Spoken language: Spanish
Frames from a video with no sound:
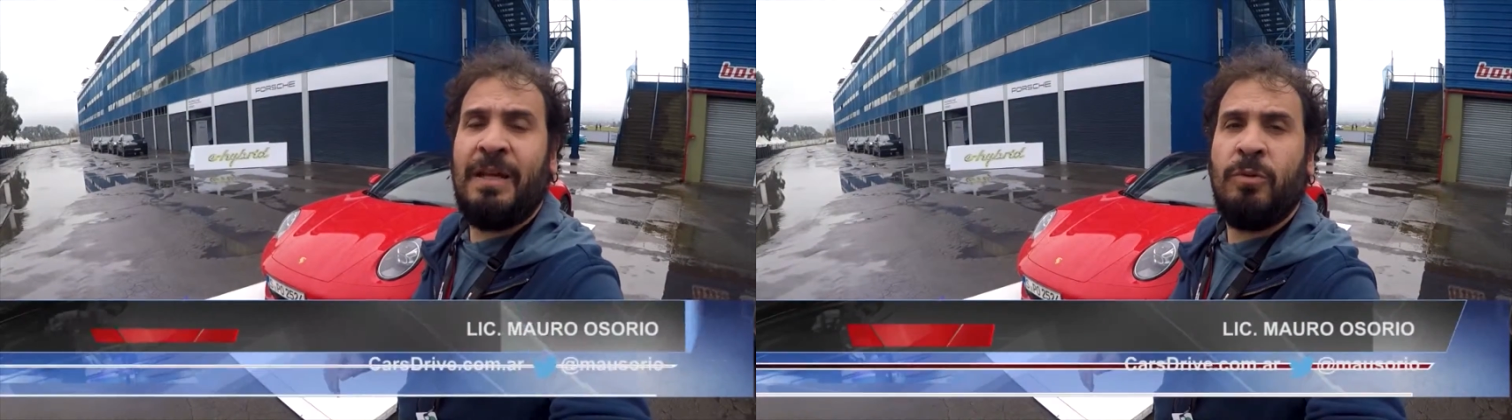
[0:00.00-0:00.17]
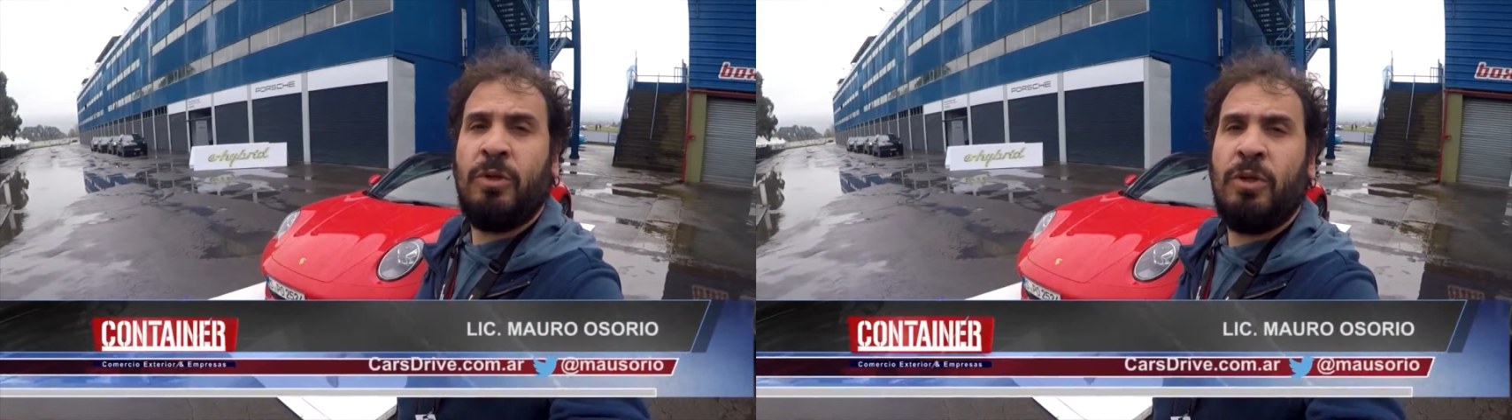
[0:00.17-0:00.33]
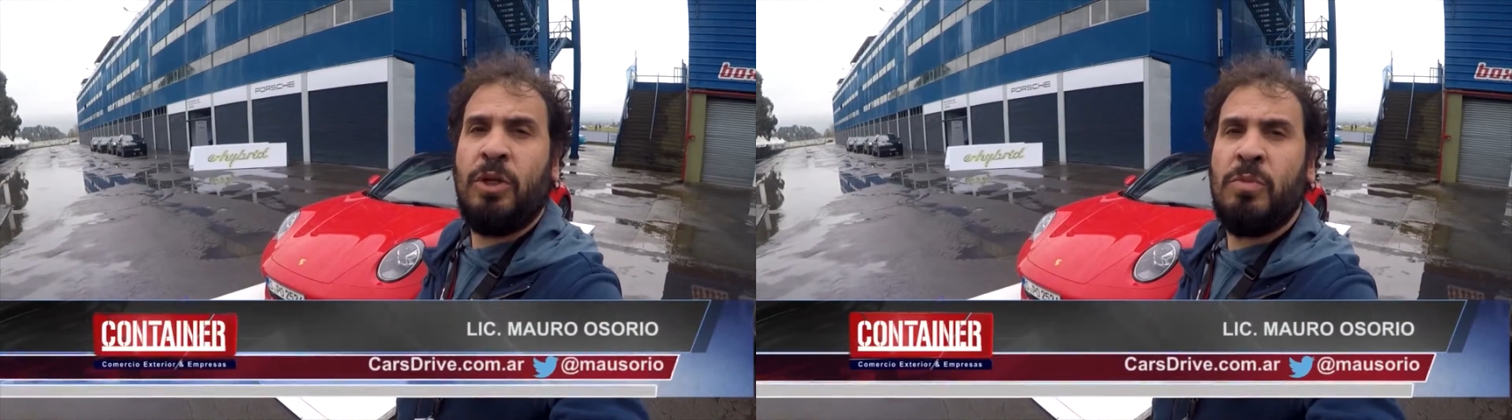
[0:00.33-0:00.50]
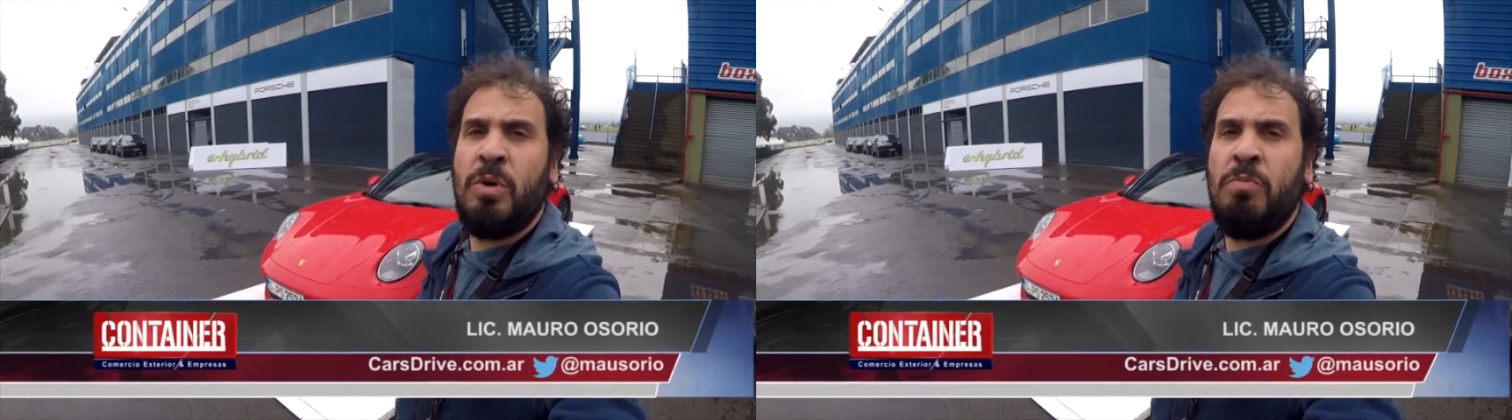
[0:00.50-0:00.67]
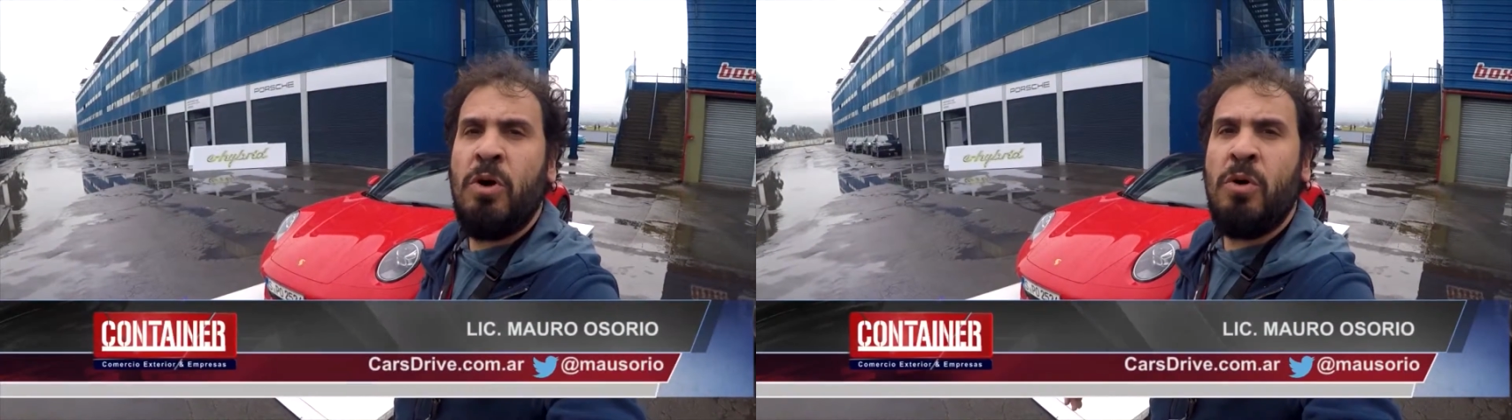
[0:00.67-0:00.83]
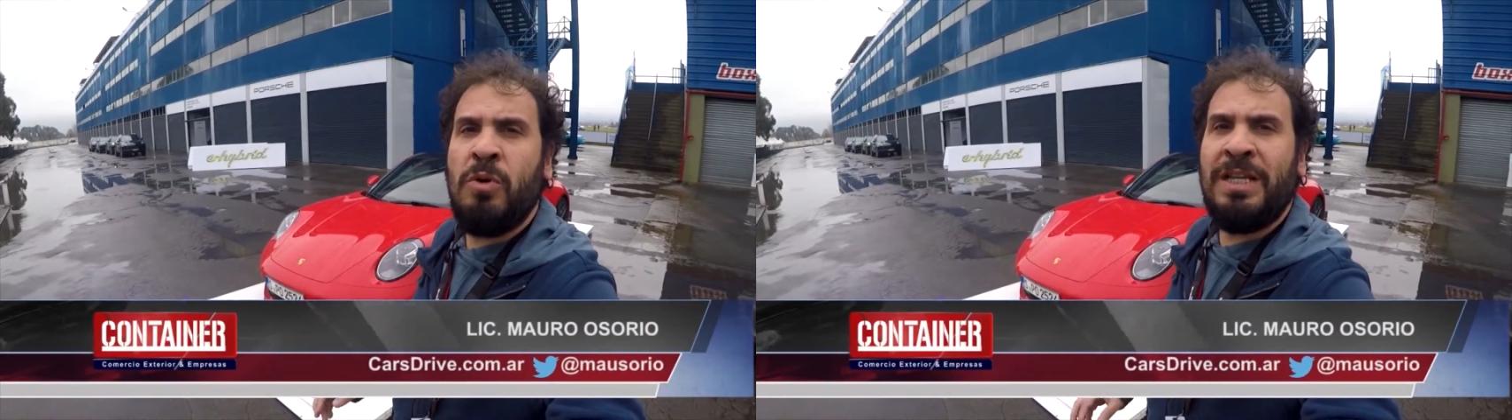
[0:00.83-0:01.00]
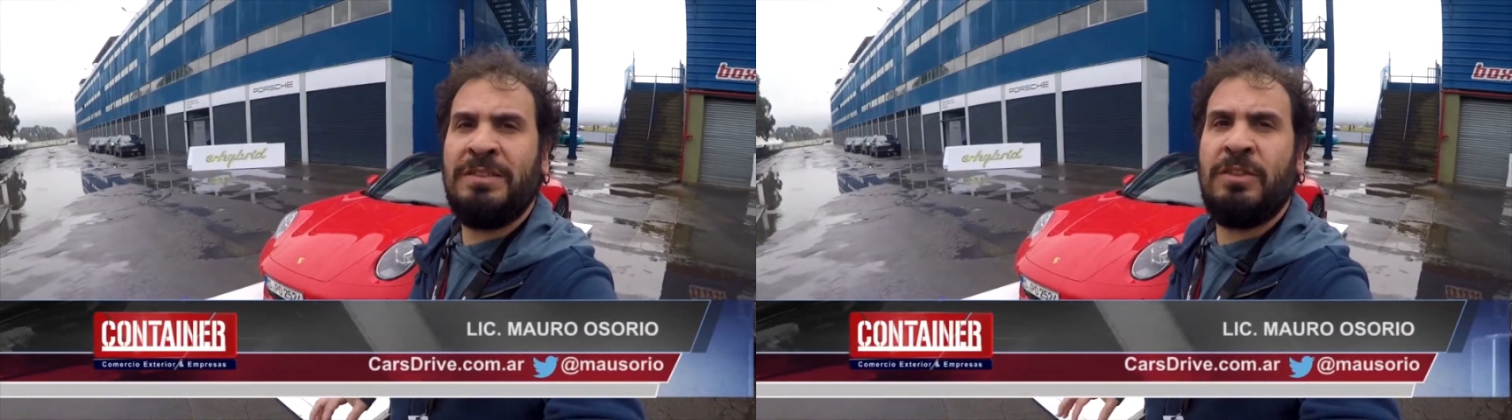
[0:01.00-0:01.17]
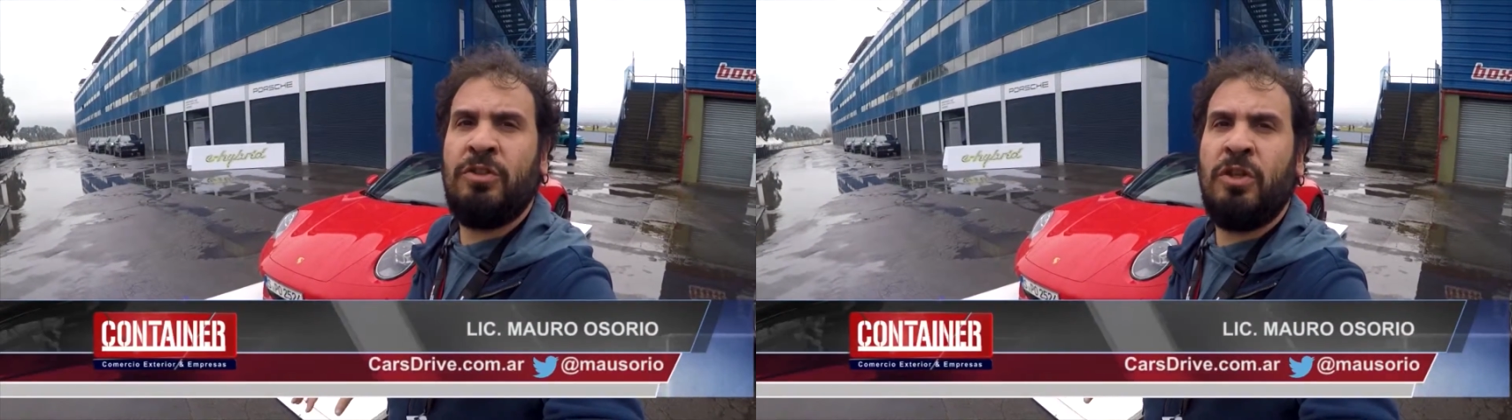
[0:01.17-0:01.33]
el Autódromo Mouras,